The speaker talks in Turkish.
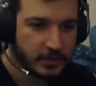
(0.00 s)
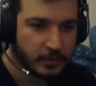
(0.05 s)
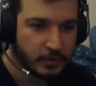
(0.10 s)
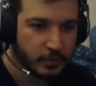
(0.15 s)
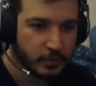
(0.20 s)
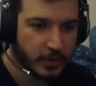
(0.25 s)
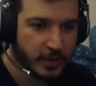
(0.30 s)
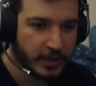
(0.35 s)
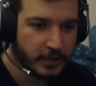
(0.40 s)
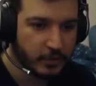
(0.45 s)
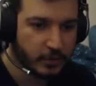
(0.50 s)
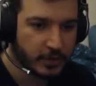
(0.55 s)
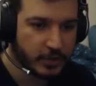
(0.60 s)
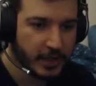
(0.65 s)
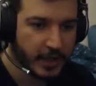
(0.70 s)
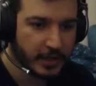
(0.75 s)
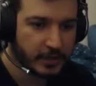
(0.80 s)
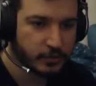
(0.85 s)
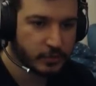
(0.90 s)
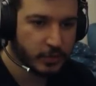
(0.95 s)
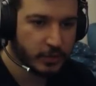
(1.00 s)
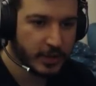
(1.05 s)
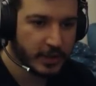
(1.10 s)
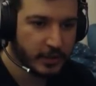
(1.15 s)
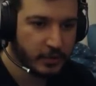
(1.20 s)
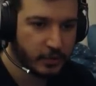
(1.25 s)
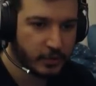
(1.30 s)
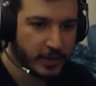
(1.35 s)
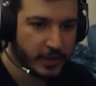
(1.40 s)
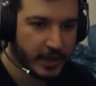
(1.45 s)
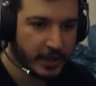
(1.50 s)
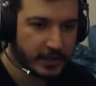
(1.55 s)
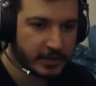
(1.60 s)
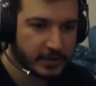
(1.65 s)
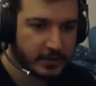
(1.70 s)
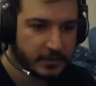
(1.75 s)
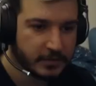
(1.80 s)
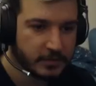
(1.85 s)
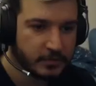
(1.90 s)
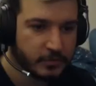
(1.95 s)
Kuleyi yok et. Kuleyi yok et.
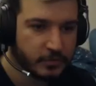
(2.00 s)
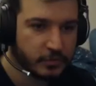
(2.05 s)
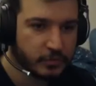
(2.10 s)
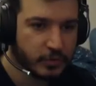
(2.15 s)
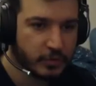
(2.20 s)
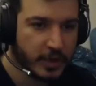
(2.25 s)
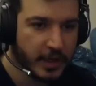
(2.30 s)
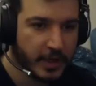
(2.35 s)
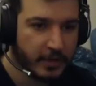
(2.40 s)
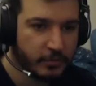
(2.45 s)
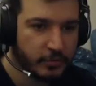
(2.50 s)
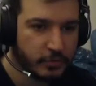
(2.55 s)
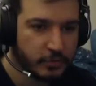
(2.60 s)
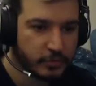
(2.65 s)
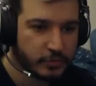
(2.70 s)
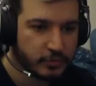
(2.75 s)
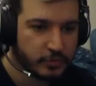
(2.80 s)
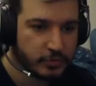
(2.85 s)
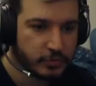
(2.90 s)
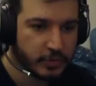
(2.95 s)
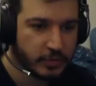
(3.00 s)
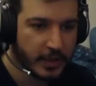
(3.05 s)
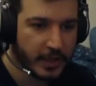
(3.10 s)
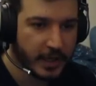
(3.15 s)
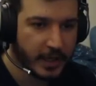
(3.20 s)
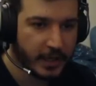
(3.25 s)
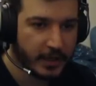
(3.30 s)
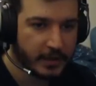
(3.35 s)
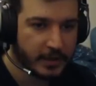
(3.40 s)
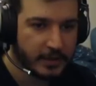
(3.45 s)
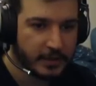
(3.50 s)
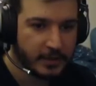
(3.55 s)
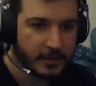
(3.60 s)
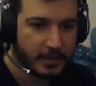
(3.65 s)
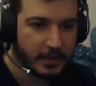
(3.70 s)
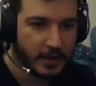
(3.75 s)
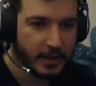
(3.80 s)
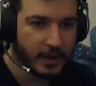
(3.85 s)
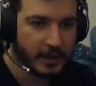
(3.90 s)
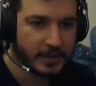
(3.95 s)
Vur kuleye vur. Vur kuleye.
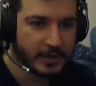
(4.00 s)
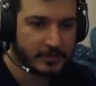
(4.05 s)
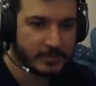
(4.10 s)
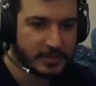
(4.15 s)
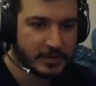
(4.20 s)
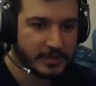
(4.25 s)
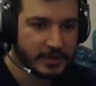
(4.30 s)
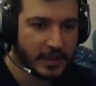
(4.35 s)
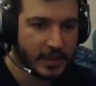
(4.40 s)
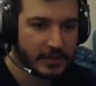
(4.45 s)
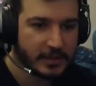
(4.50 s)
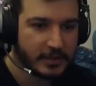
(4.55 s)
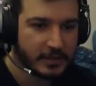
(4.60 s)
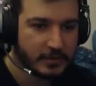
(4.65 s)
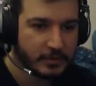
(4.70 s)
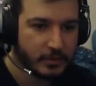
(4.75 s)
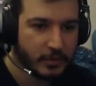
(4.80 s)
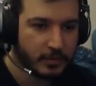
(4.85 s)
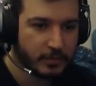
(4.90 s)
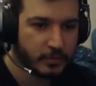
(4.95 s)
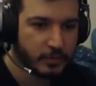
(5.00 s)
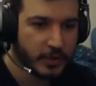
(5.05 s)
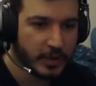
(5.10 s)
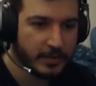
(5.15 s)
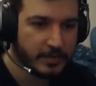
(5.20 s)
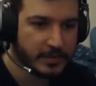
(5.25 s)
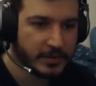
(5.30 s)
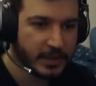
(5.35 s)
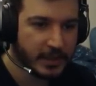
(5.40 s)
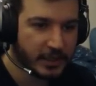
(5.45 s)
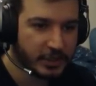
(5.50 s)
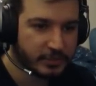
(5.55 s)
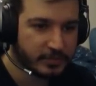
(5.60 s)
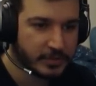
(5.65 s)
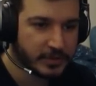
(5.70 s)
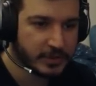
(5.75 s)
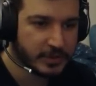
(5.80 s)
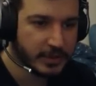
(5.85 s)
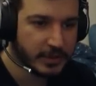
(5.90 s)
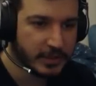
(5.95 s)
Adamsın lan. Hop kule bitti aş
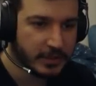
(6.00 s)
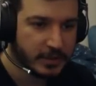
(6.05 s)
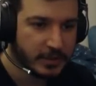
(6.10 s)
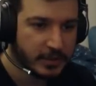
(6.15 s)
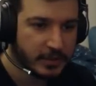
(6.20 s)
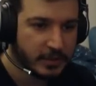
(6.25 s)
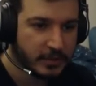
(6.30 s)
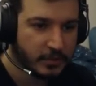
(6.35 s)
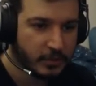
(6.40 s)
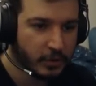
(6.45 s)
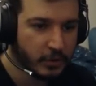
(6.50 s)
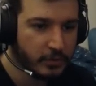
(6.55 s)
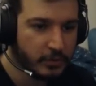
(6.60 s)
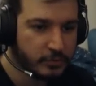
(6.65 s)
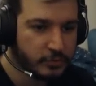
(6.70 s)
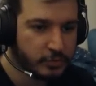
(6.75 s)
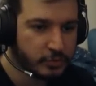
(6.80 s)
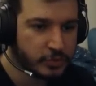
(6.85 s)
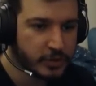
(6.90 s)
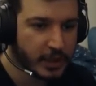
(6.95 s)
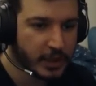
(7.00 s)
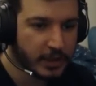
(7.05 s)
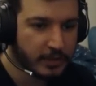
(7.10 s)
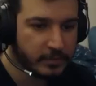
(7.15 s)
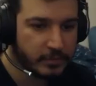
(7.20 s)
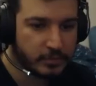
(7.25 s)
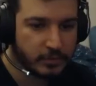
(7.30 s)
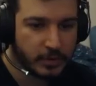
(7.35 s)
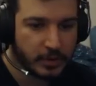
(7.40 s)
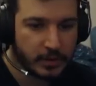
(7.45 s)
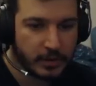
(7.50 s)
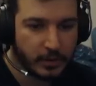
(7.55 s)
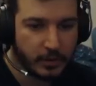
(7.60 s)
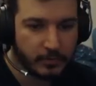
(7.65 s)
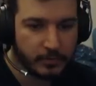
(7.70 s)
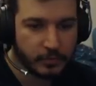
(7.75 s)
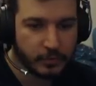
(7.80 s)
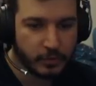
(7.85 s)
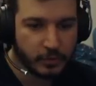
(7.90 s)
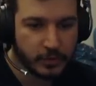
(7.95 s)
bitti. Oğlum dursana bir dur lan.
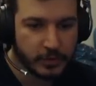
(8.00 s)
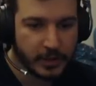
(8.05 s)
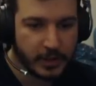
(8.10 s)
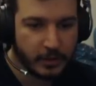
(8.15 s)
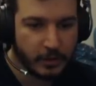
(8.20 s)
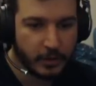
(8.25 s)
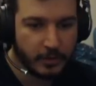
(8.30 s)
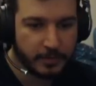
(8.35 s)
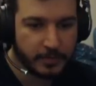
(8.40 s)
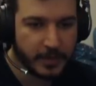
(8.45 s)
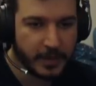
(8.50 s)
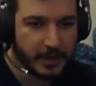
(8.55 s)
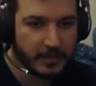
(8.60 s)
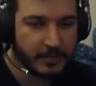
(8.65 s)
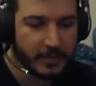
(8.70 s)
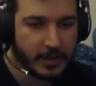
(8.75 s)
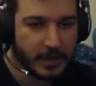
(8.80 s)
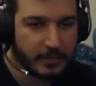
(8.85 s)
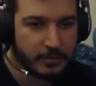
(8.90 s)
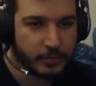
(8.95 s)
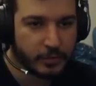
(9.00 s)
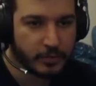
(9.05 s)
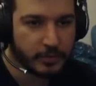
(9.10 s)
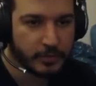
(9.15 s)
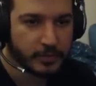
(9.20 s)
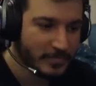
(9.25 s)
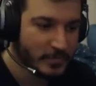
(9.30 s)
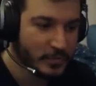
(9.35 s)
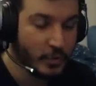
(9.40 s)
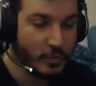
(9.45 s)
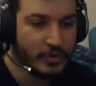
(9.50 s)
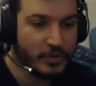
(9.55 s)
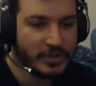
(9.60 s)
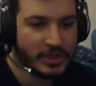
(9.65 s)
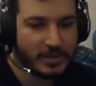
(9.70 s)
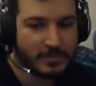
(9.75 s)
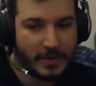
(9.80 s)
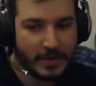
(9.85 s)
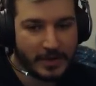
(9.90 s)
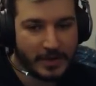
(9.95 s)
Hop vurun da. Hop eyvallah brom.
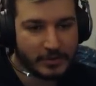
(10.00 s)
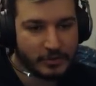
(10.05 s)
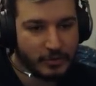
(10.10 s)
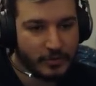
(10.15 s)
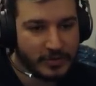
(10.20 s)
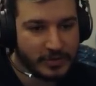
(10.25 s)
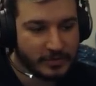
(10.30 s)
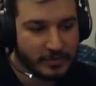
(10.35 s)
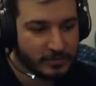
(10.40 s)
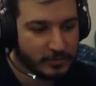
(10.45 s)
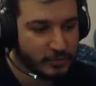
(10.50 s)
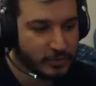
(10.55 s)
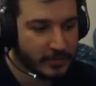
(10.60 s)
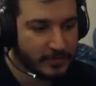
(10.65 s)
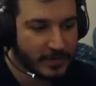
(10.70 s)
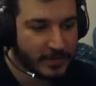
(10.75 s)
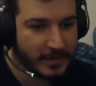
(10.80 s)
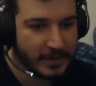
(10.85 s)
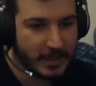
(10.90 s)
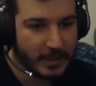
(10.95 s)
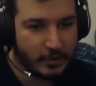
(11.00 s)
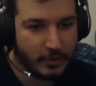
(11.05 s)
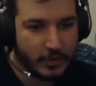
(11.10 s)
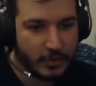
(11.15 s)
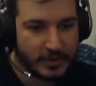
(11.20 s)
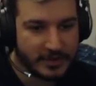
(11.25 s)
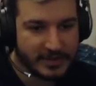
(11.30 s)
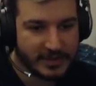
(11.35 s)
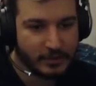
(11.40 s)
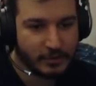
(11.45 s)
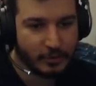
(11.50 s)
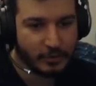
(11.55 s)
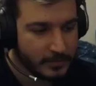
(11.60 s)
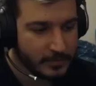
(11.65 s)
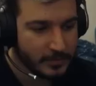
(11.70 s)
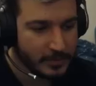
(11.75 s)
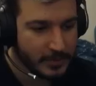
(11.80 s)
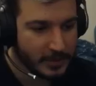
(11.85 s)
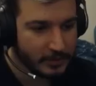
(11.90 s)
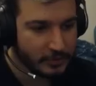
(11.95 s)
Sövecek bana sövecek. Bu sefer geliyor hissediyorum.
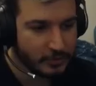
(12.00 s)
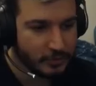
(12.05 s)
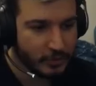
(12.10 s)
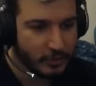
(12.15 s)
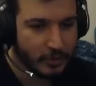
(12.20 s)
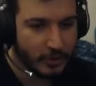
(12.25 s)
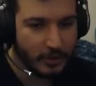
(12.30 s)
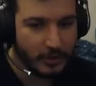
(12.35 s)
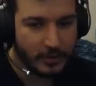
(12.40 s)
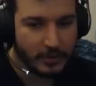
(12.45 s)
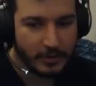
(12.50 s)
Yazıyor.